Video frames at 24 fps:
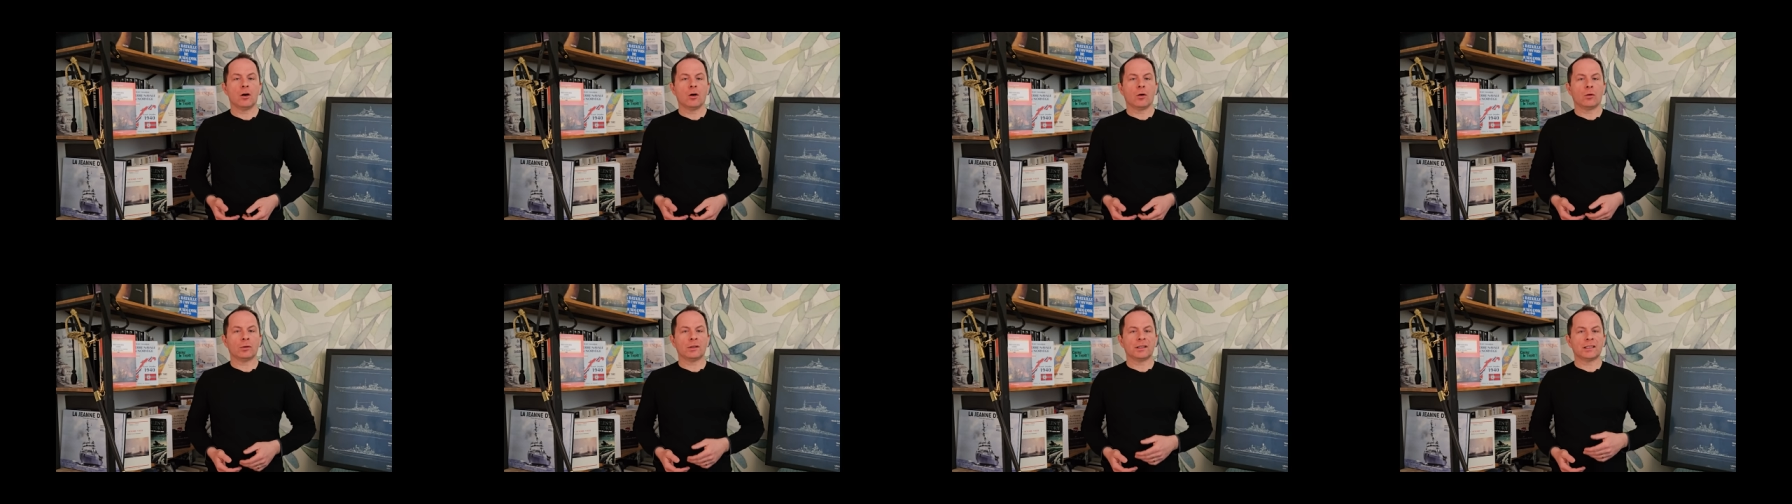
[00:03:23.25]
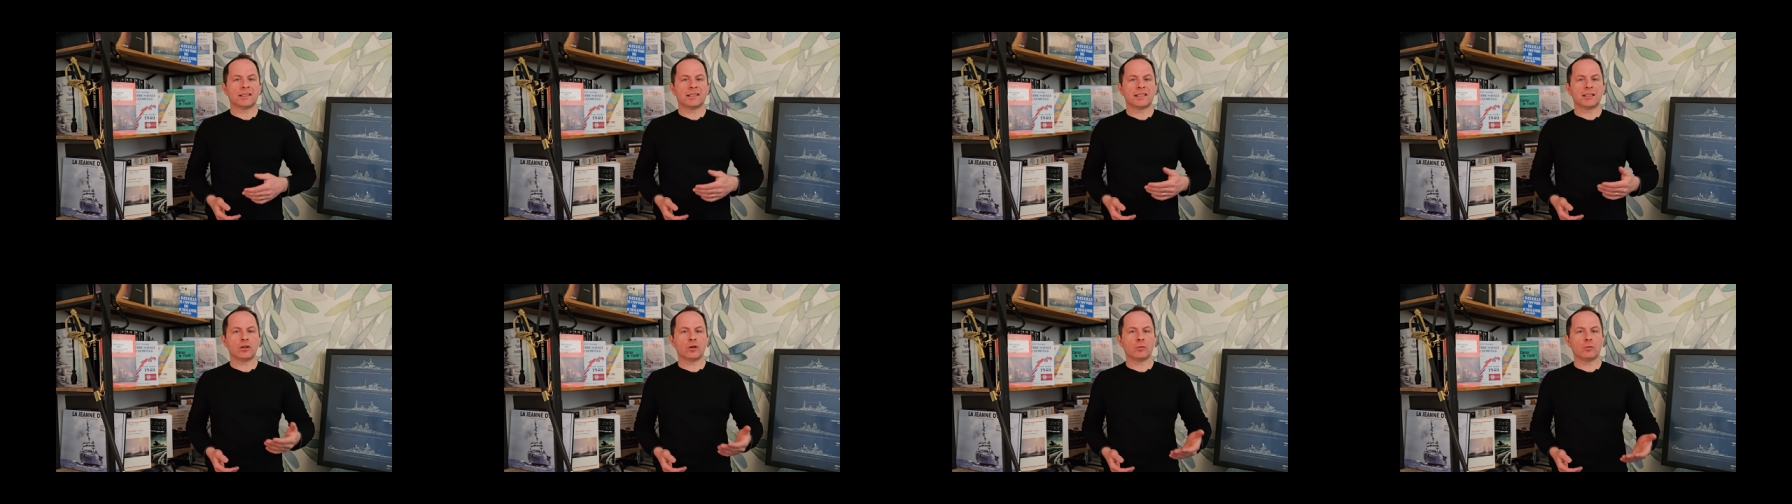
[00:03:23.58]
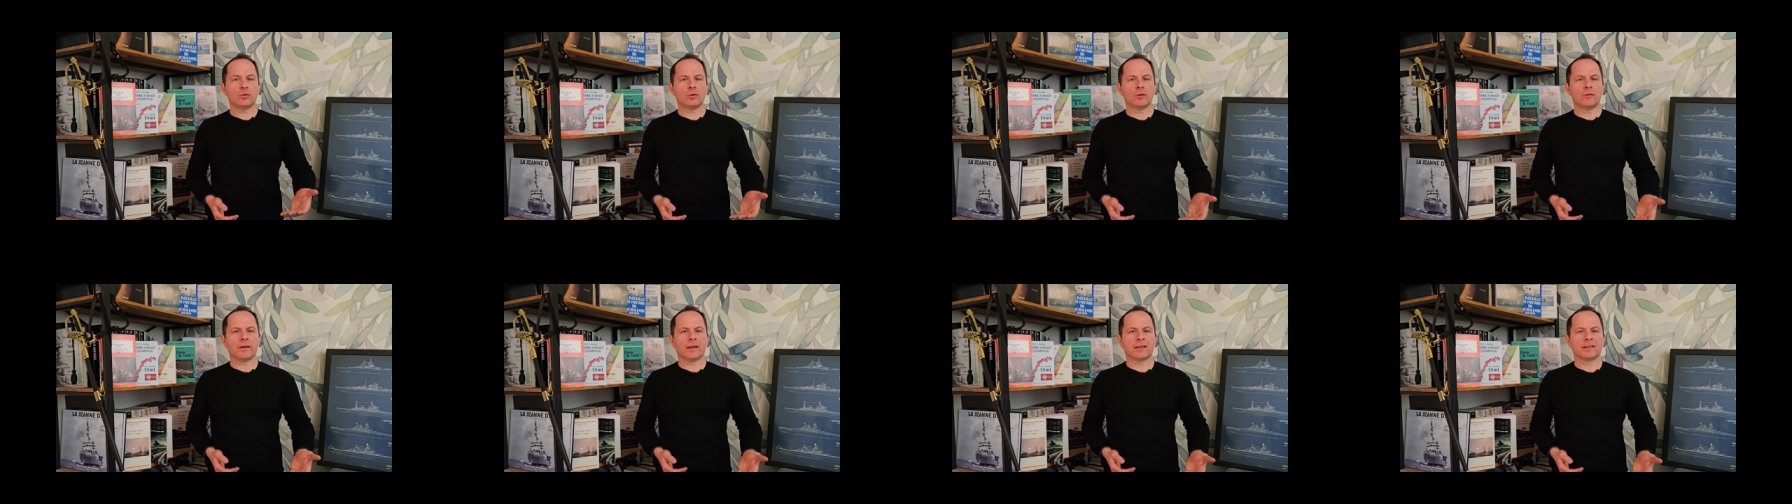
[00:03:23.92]
on décide de
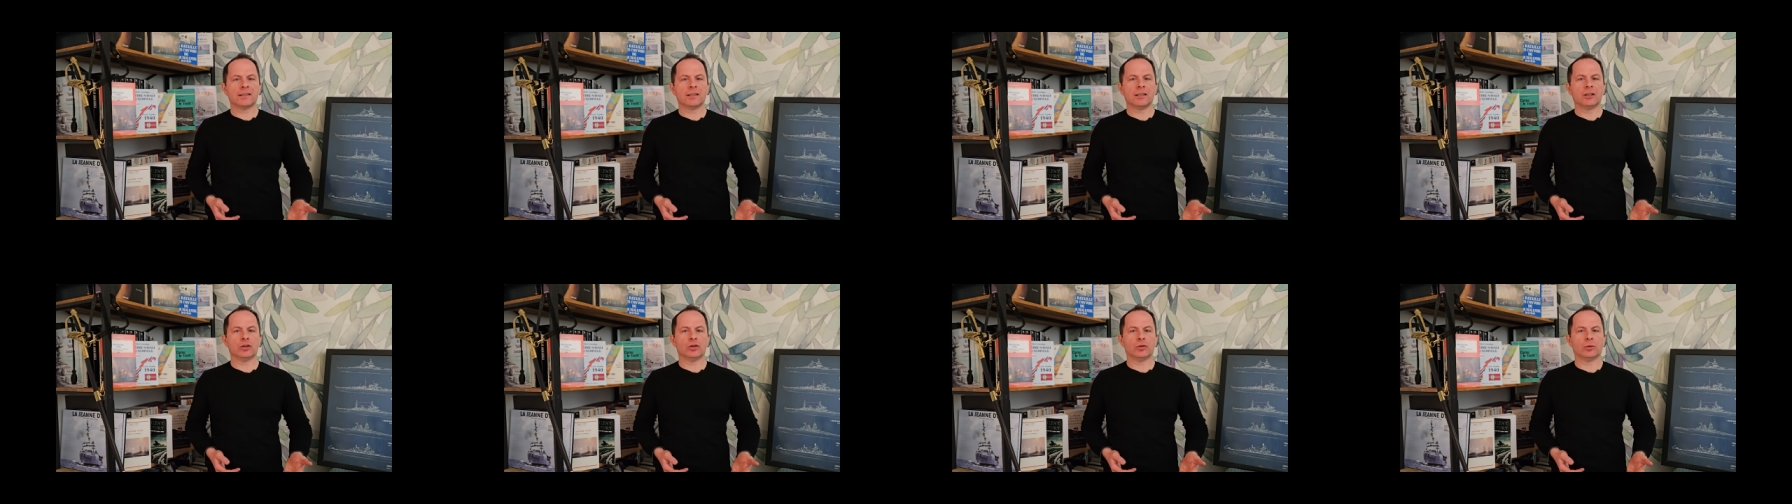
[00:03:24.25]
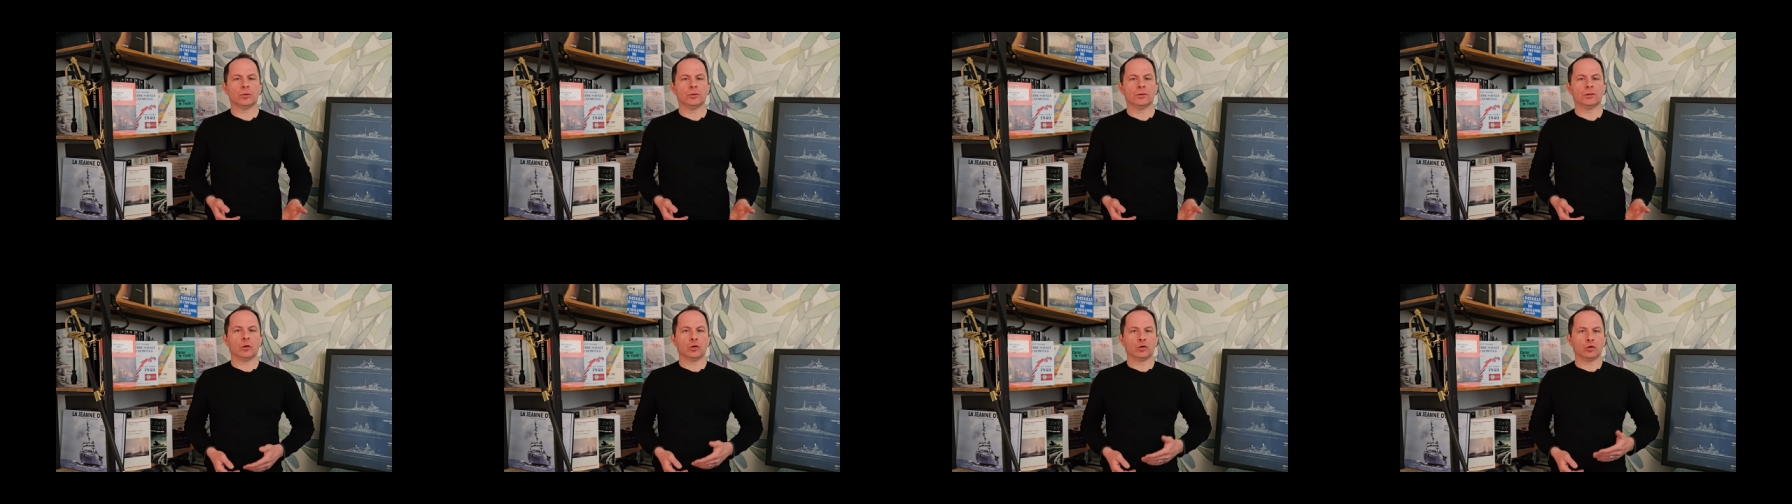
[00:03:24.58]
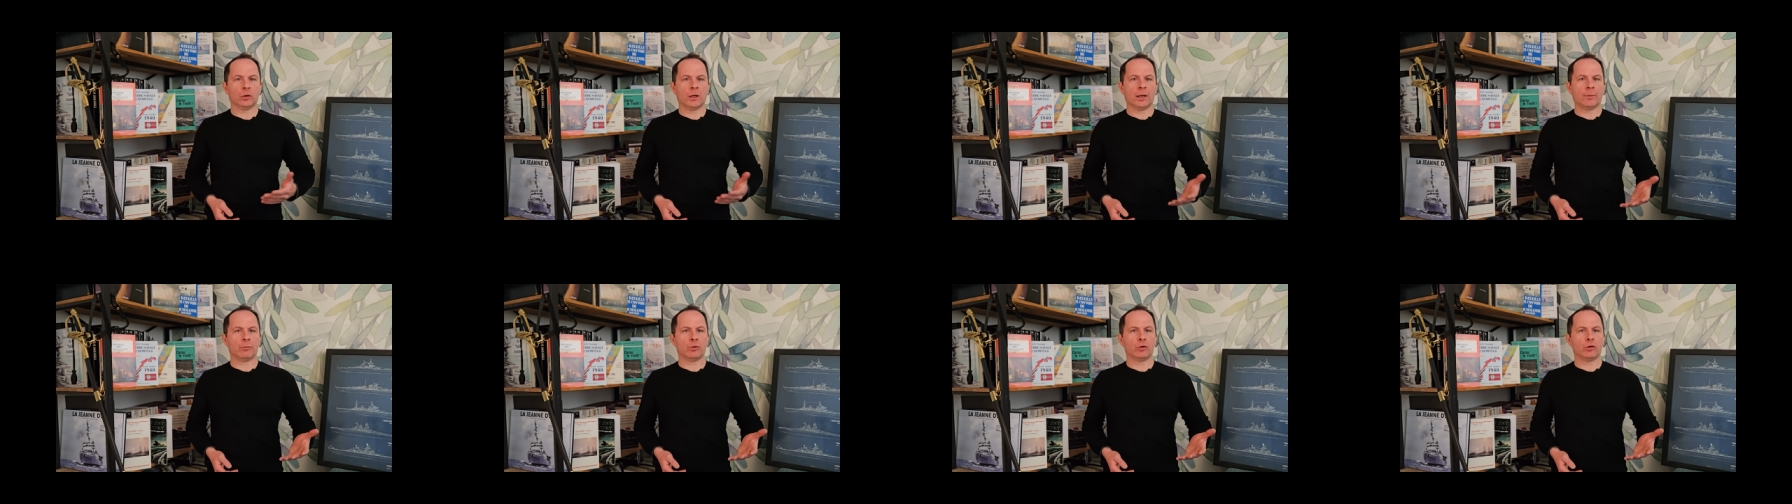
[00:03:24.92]
bouleverser les choses. Sous
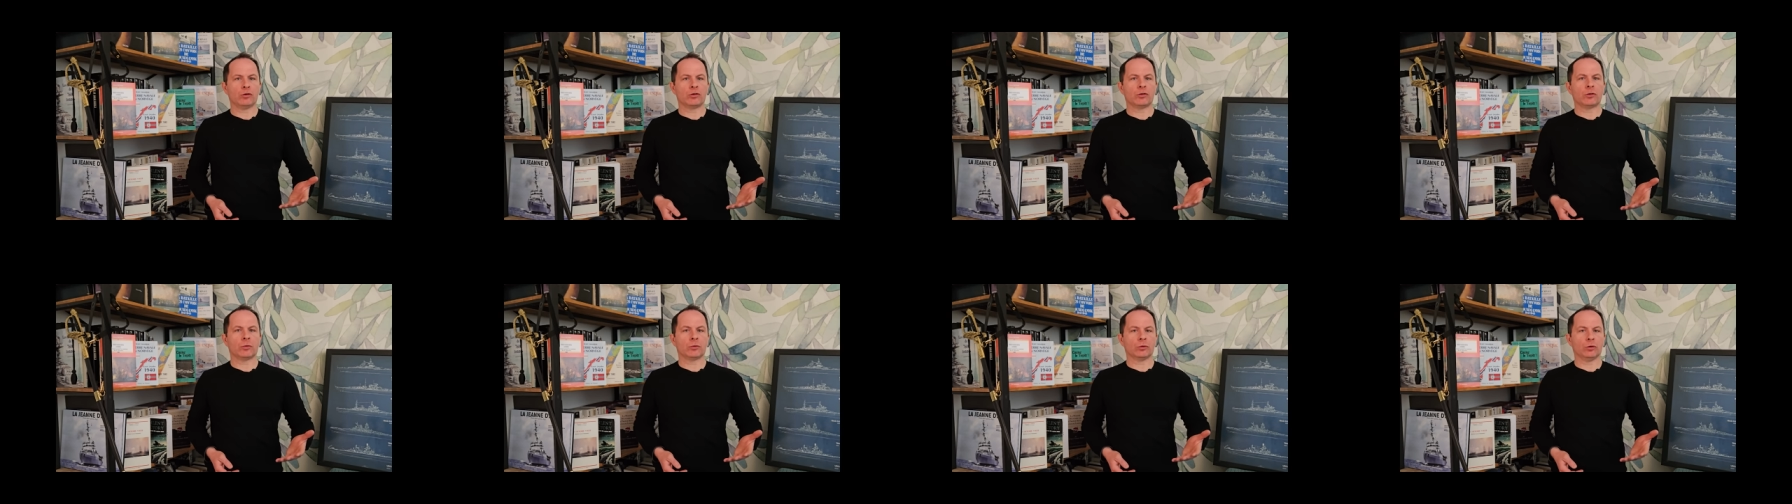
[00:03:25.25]
l'impulsion